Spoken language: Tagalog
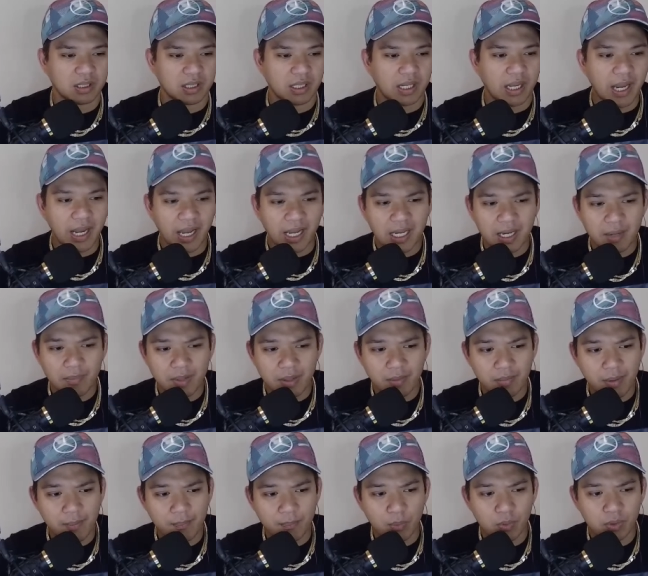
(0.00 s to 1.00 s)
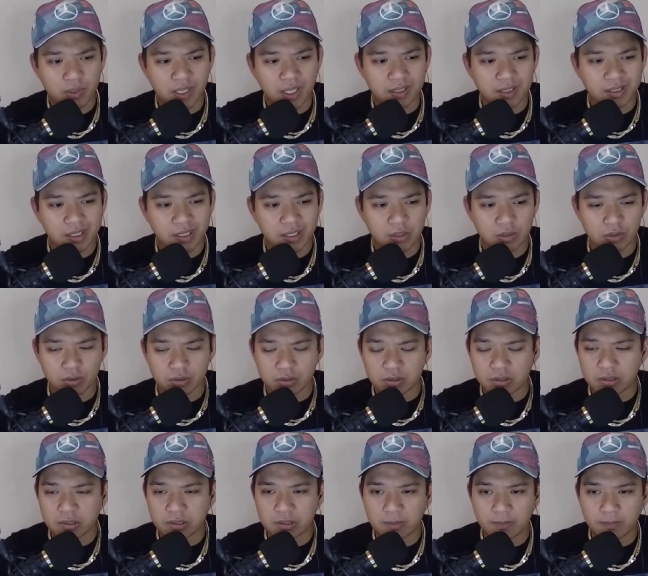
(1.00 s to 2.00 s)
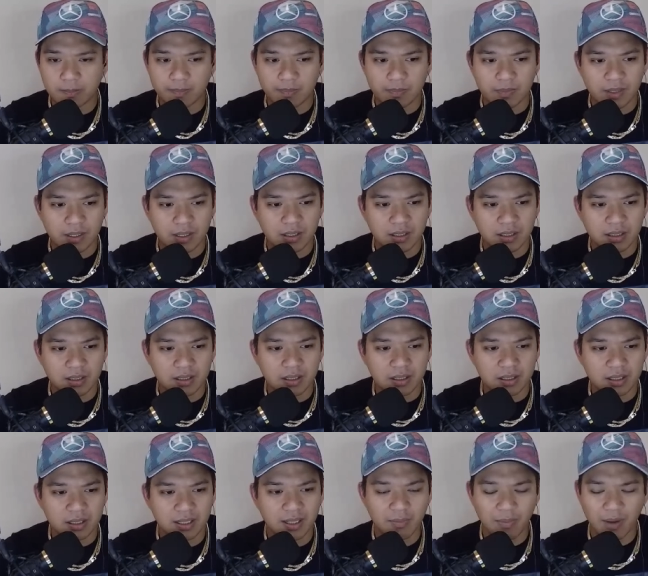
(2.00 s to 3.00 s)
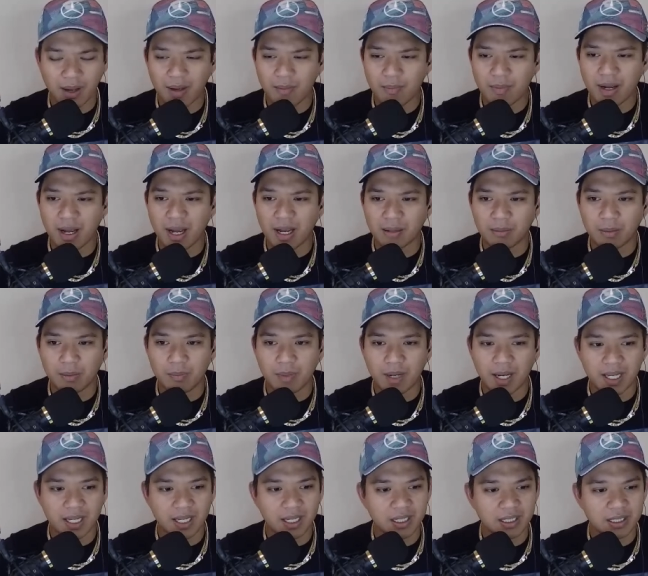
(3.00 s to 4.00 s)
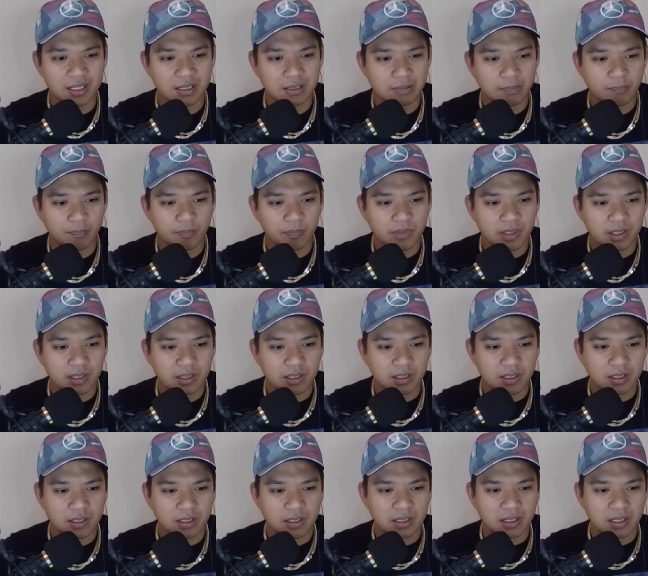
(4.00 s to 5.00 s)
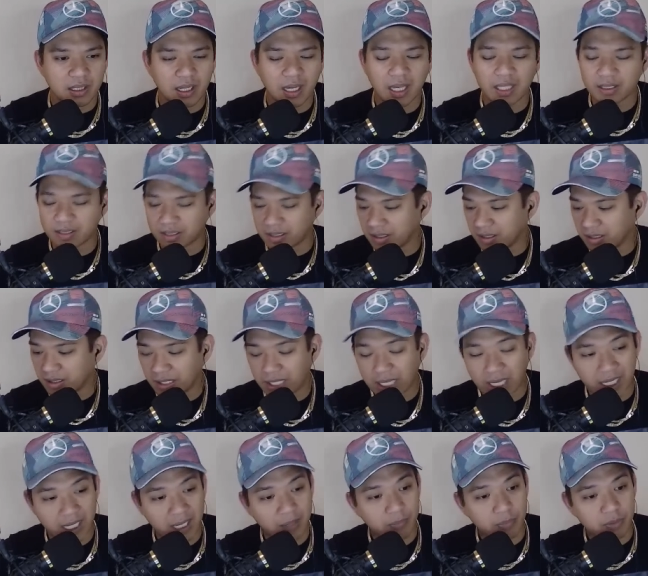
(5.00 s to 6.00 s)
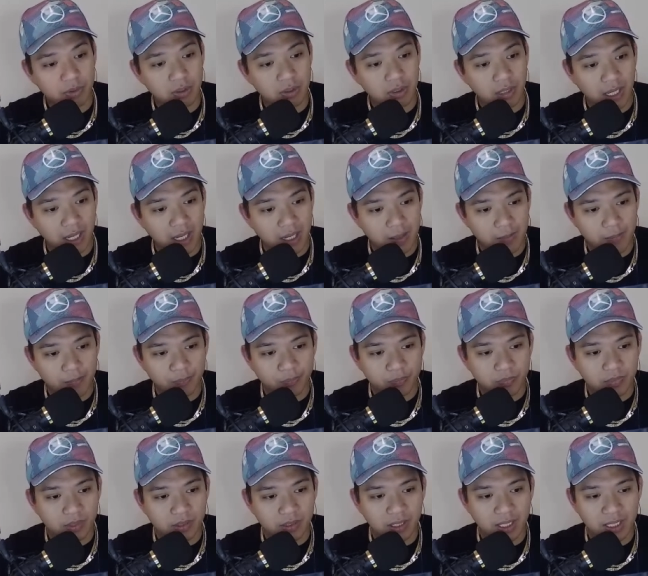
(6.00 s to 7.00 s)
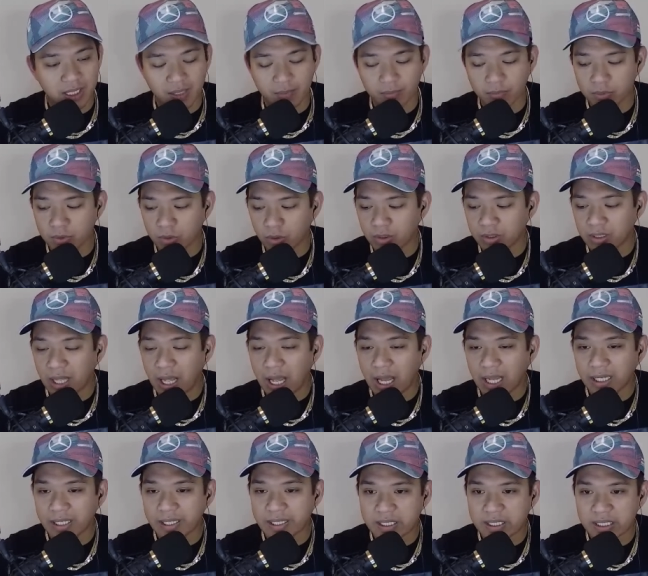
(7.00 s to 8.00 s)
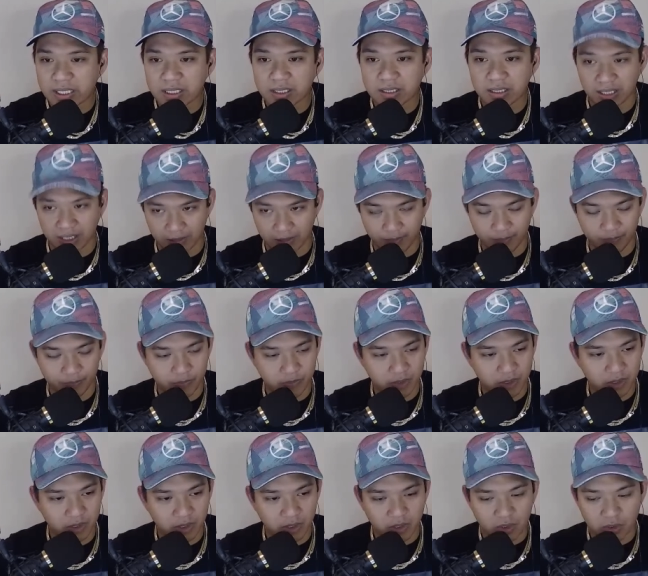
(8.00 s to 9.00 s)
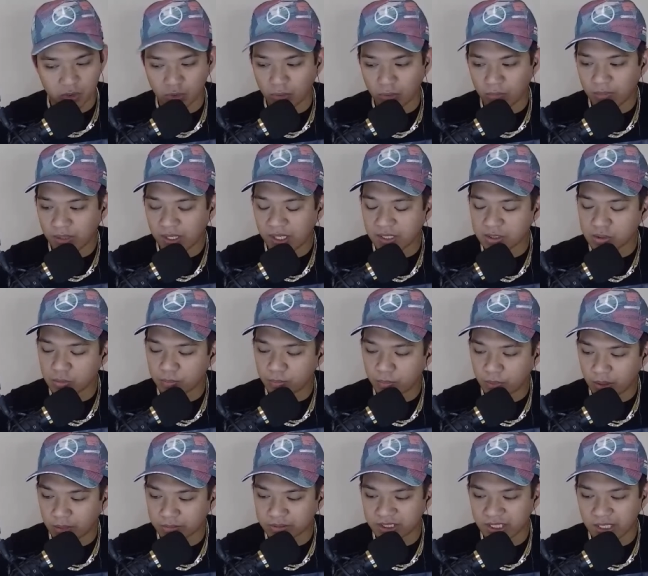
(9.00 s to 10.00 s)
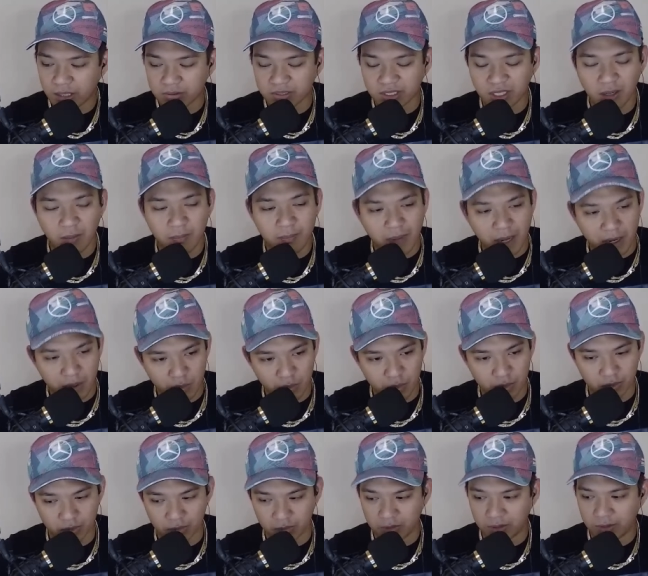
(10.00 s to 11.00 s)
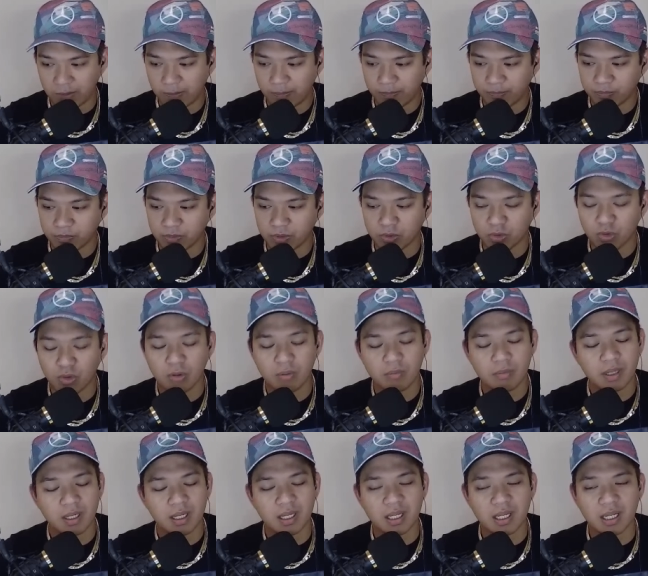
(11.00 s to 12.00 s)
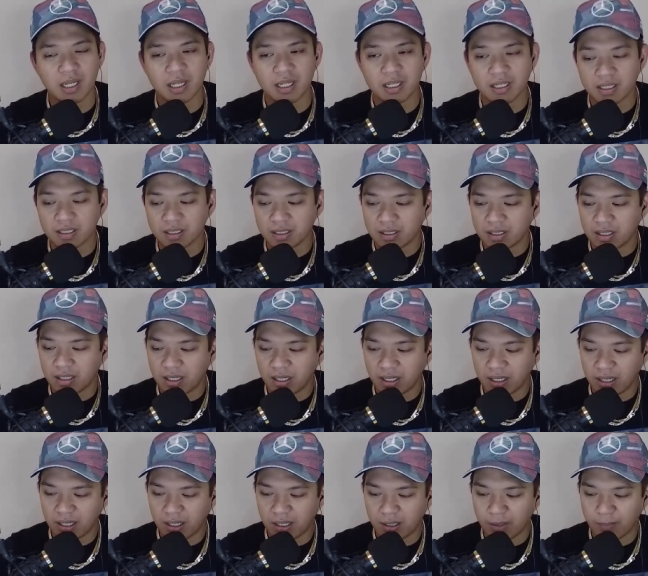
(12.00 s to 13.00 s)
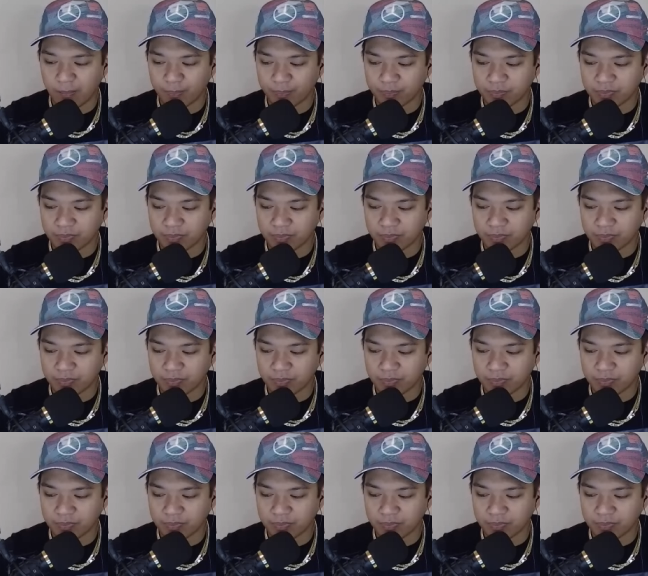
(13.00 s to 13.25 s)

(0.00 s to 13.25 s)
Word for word: eh alam naman po natin 'yun. 'Di ba mga kababayan? At alam ko ha, alam ko nakikita nung mga supporter ng pangulo, nung mga um,